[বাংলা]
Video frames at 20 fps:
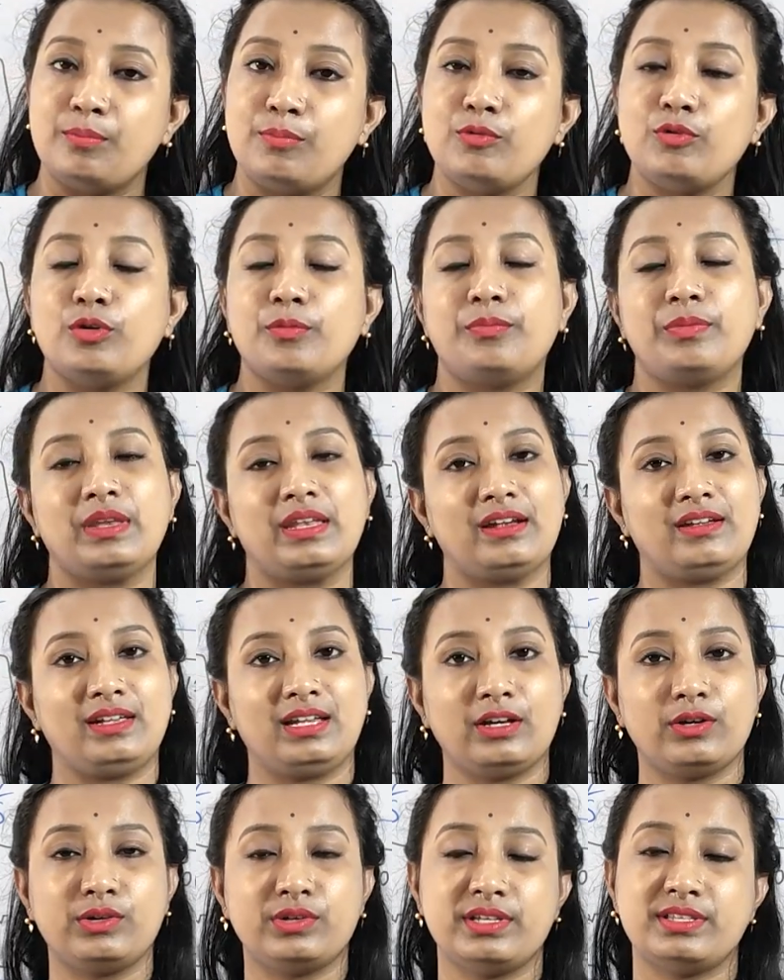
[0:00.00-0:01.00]
পুরো
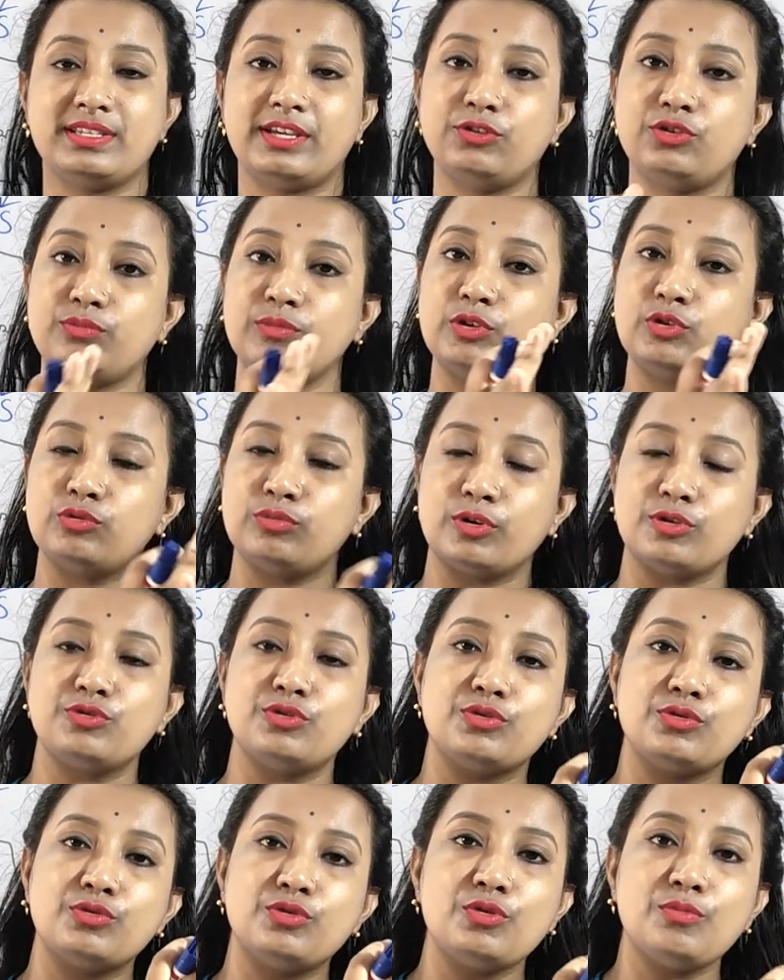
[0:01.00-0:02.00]
পিরিয়ডটা হয়ে যায় তুমি দু
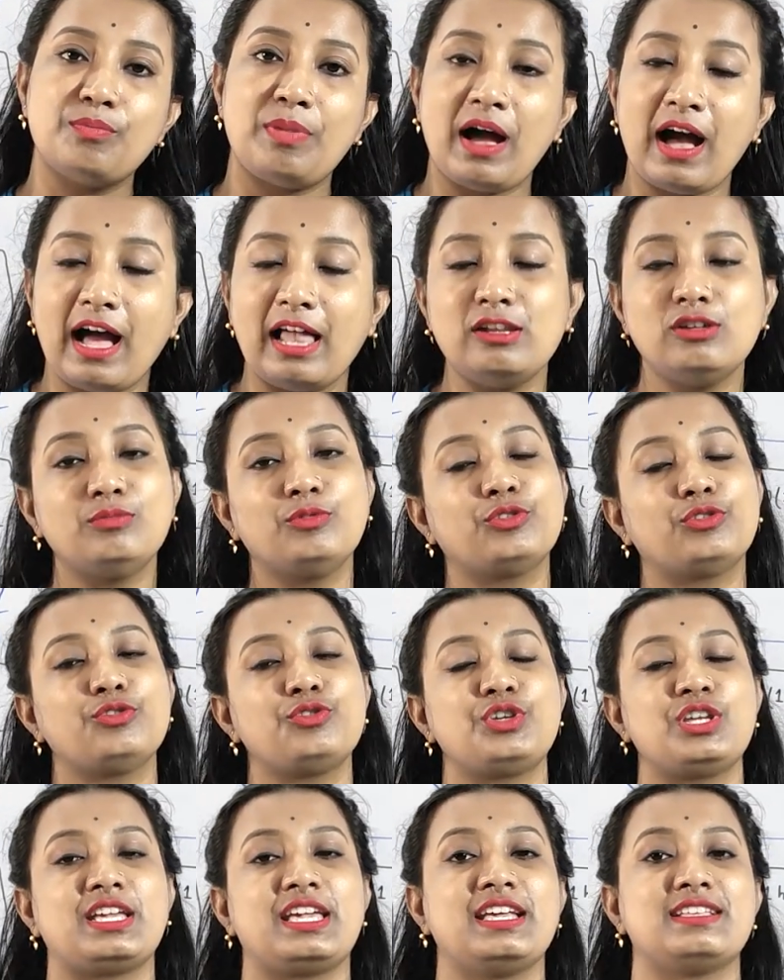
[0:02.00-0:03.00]
বছর খুব ভালো মতো
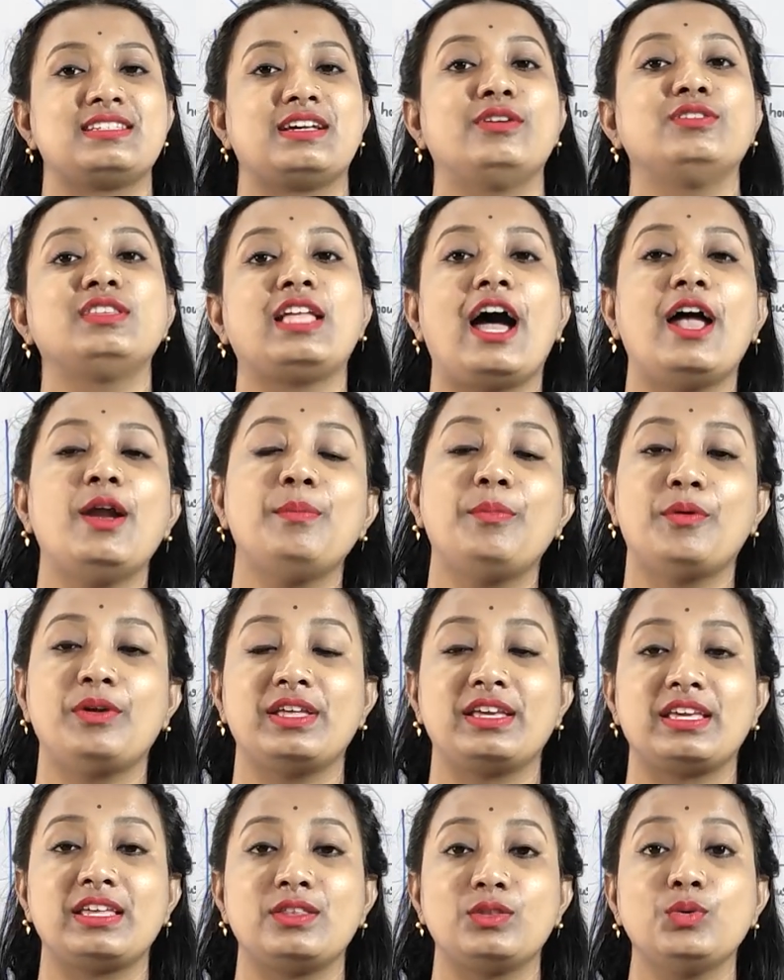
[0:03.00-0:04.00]
শিখে যাও
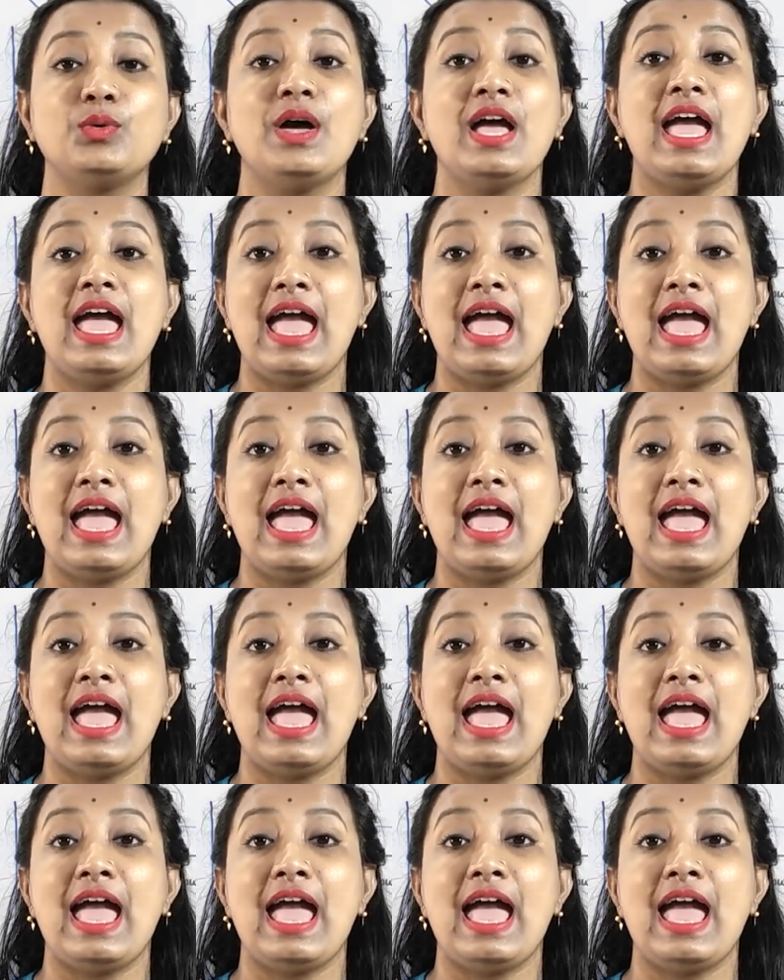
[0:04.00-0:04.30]
তারপরে কিন্তু